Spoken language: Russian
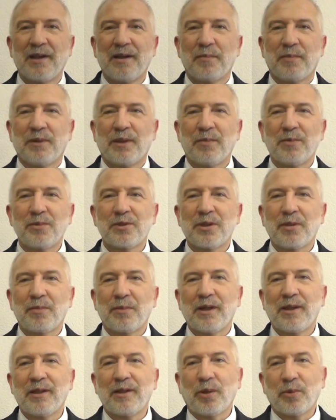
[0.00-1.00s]
Потому что
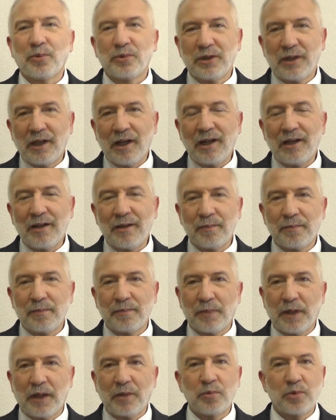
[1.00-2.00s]
мои друзья,
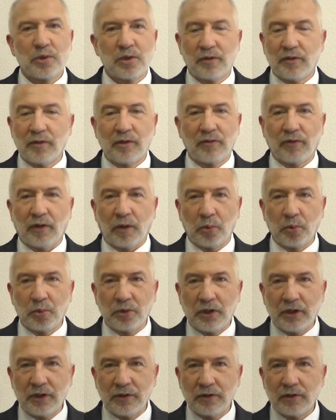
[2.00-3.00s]
преимущественно
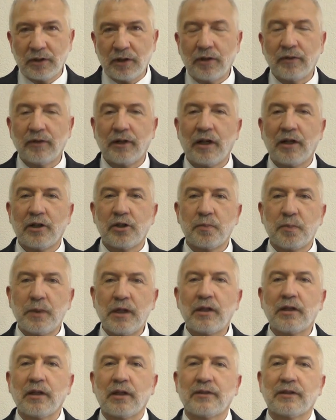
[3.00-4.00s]
воркутинцы, говорили,
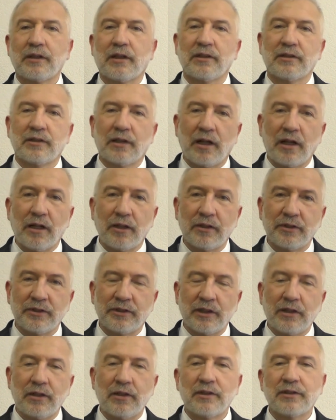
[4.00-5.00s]
Шпектор сказал,
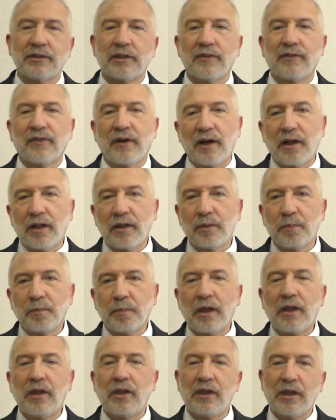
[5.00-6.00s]
согласовал,
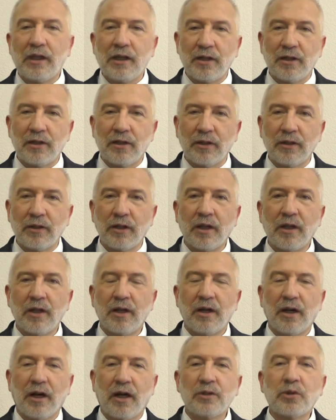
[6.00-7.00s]
приехал,
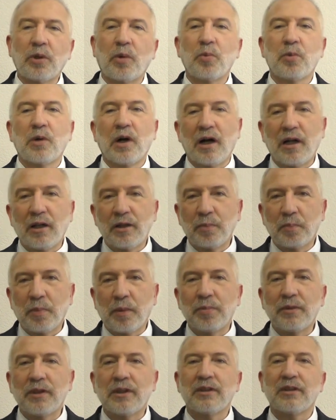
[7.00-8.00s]
отругал,
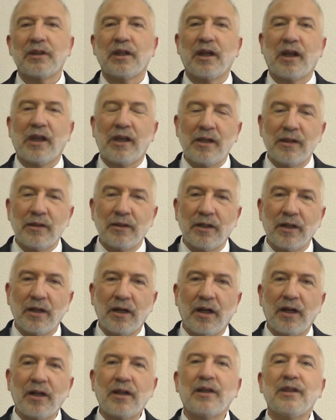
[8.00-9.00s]
поблагодарил,
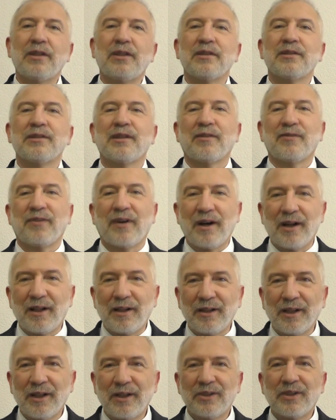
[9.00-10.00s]

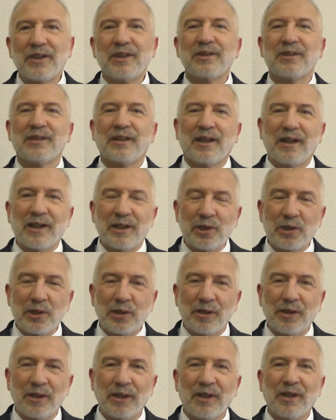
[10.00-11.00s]
организовал,
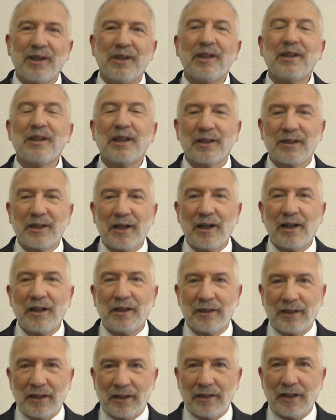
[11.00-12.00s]
назначил и так далее,
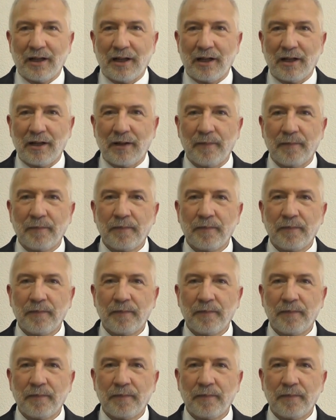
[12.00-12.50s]
и так далее.